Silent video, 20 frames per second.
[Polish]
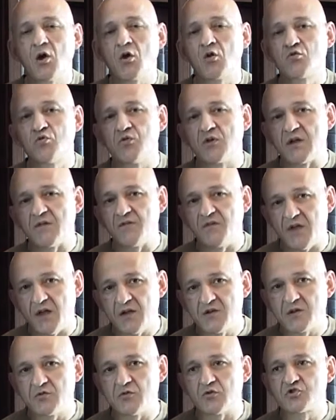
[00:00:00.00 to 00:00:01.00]
które
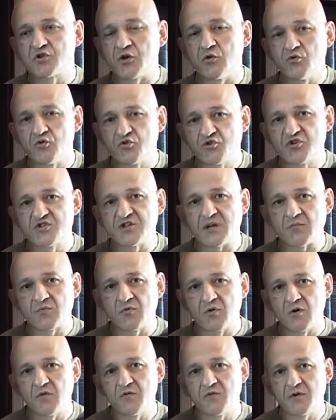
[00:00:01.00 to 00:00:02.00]
wiedzie do czeluści
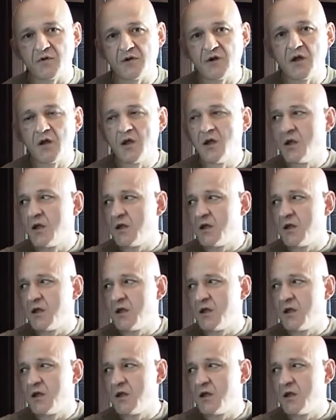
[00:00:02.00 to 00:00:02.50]
zamkowych.